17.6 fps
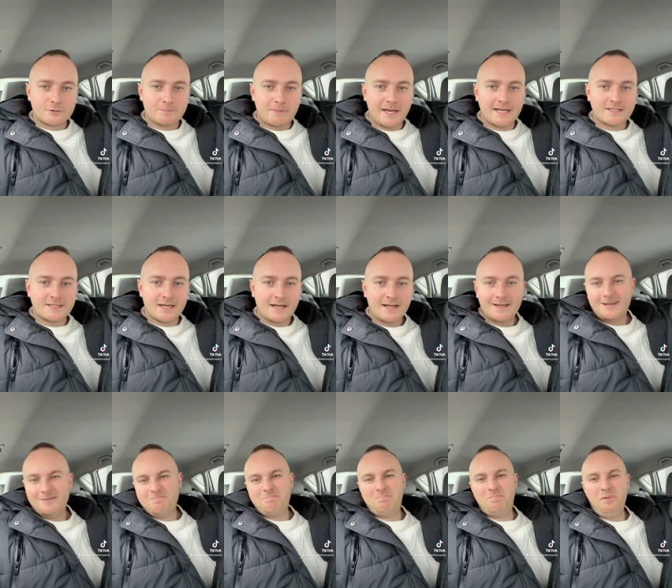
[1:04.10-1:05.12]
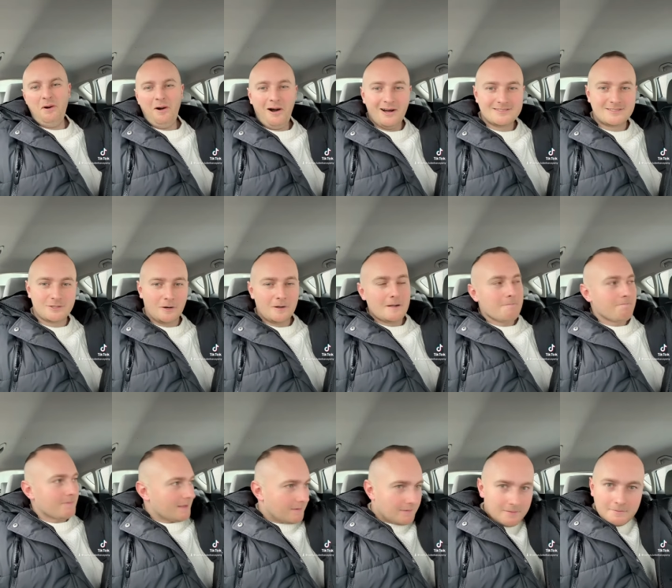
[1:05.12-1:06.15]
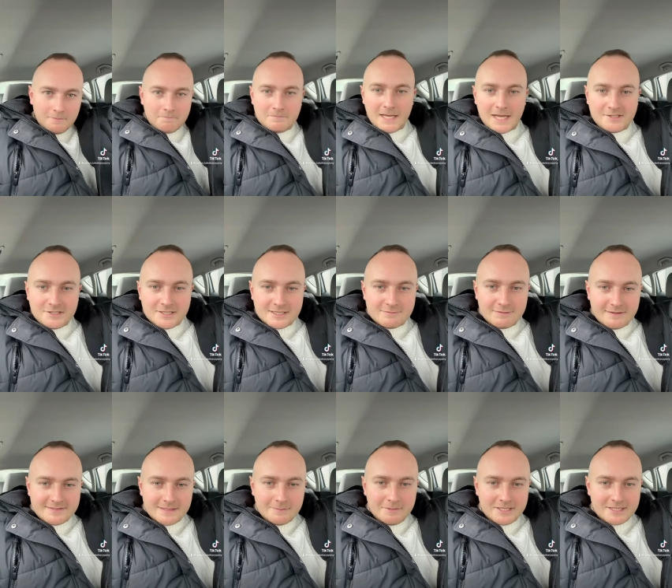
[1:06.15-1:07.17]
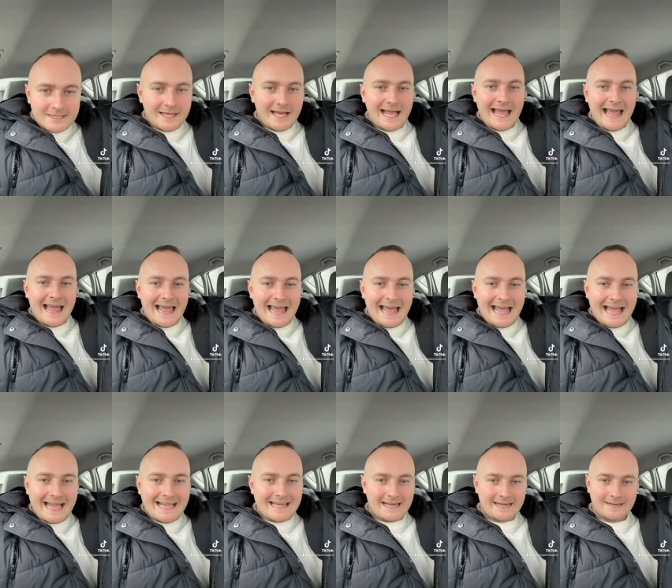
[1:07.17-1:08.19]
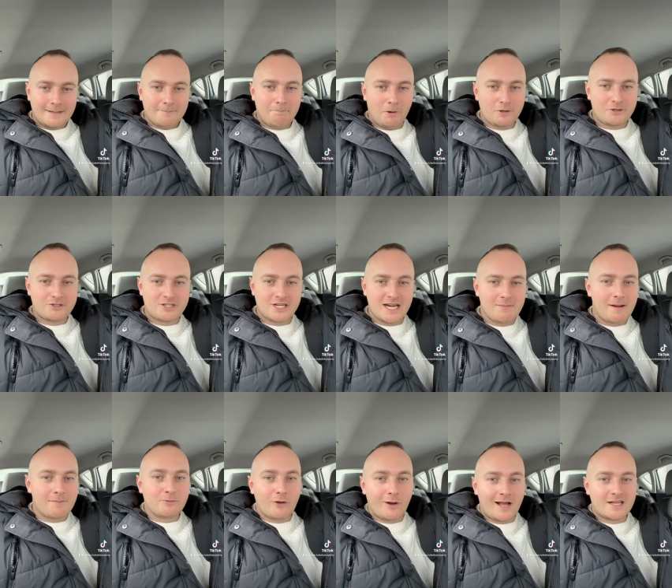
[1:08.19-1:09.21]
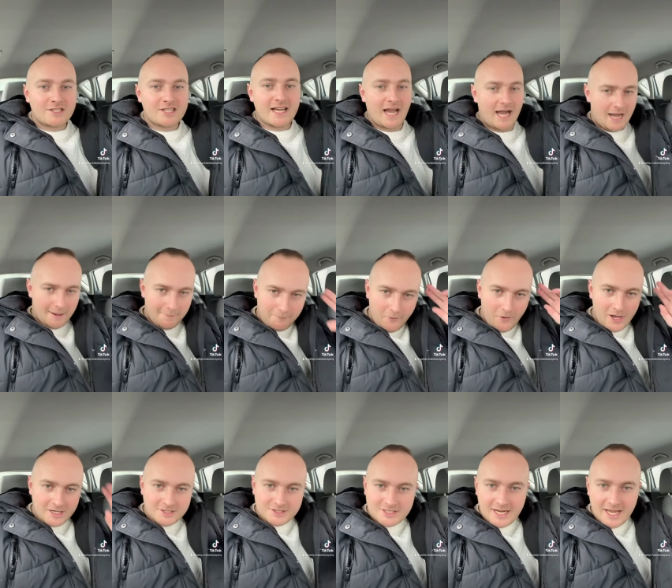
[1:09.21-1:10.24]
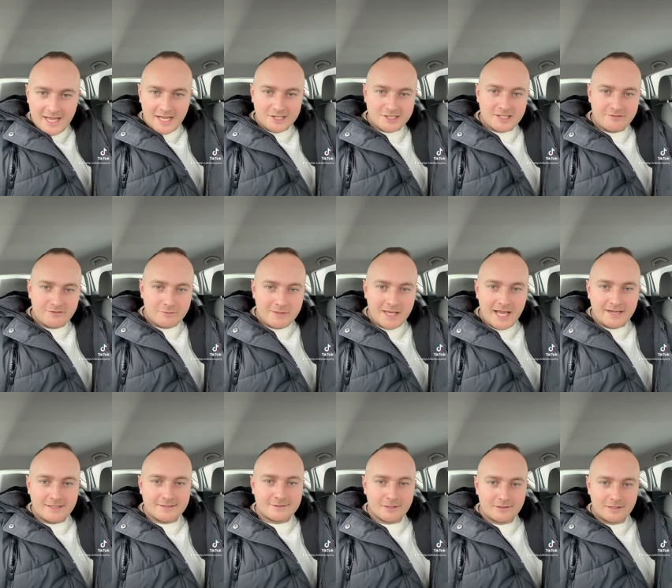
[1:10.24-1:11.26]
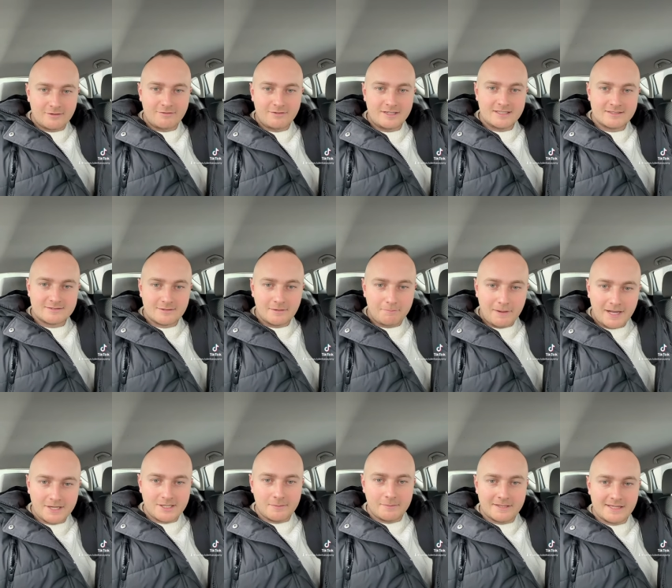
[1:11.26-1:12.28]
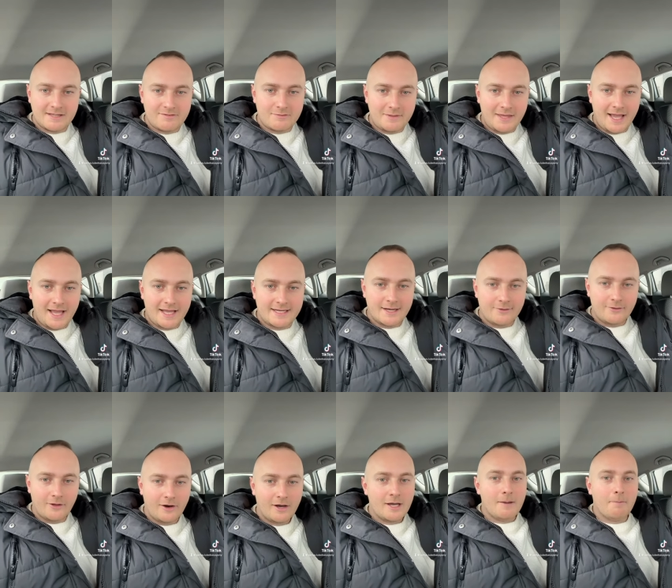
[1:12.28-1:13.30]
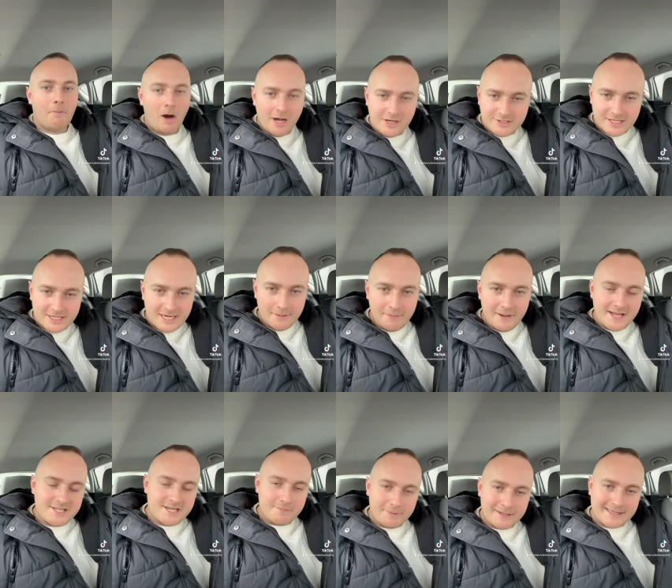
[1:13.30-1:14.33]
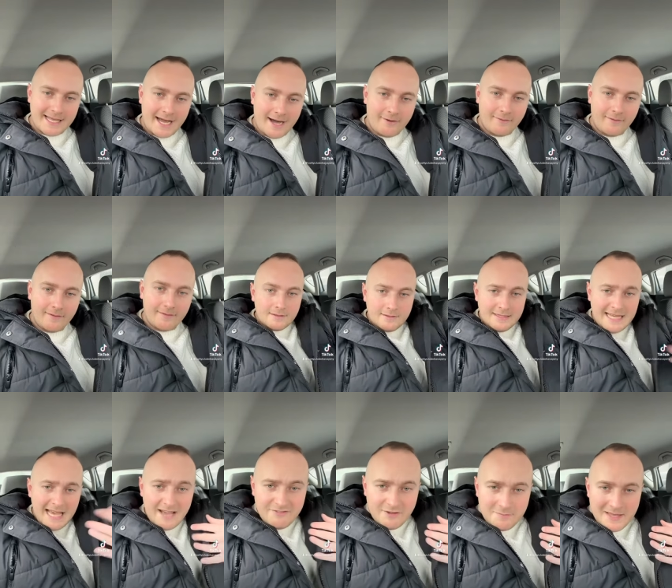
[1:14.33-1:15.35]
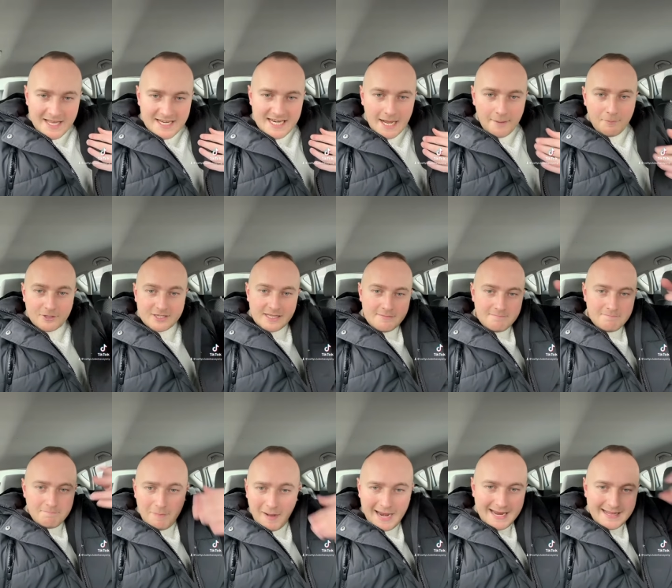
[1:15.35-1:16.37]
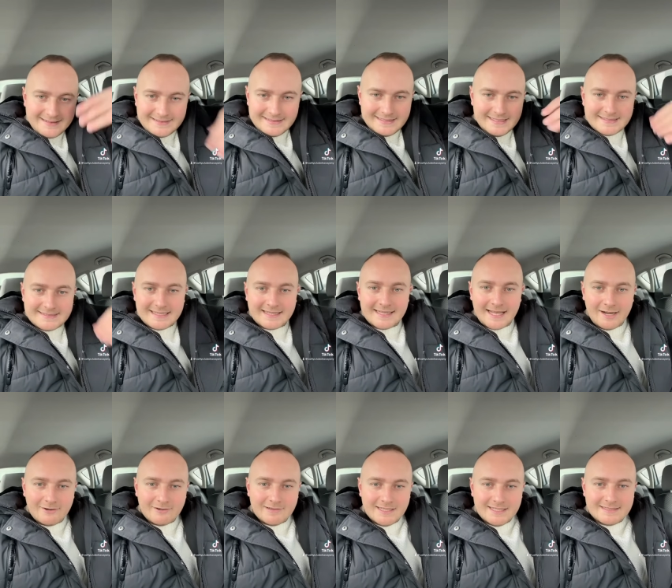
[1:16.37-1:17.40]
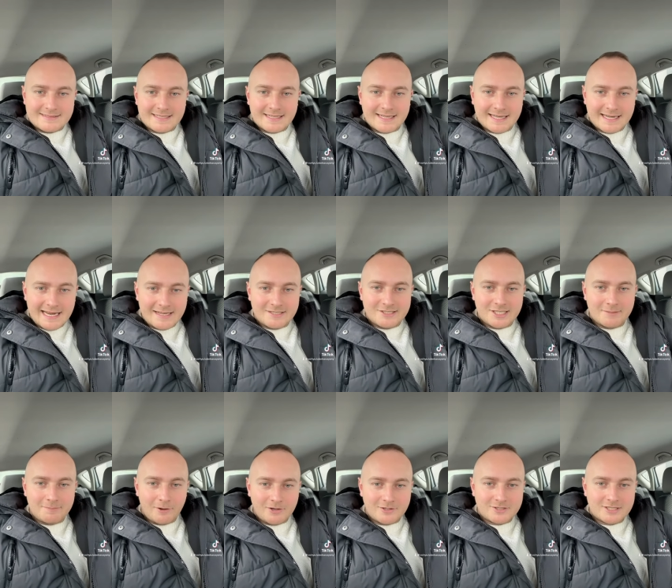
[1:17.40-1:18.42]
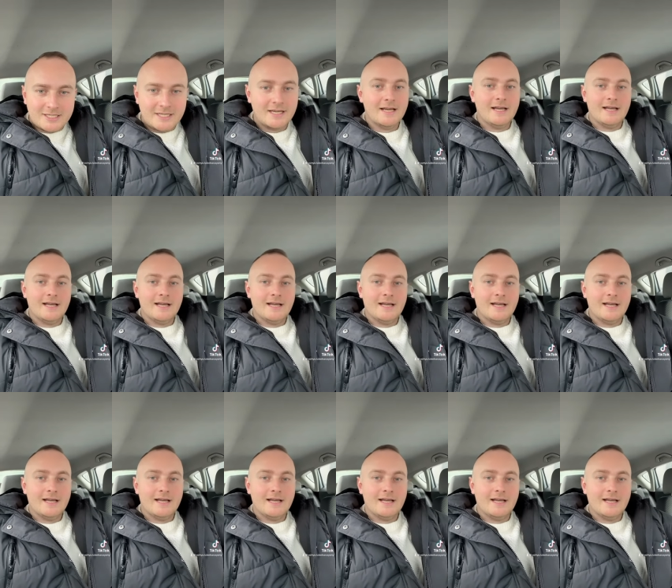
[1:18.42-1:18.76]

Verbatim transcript: będzie. Po co? Mieczysław se myśli, eee, ja potrzymam do Andrzeja, po Andrzeja się wymieni, co to w listopadzie będę wymieniał, no, może nie będzie padało. Nie wymieni, a potem baletnica na ulicy kręci bączki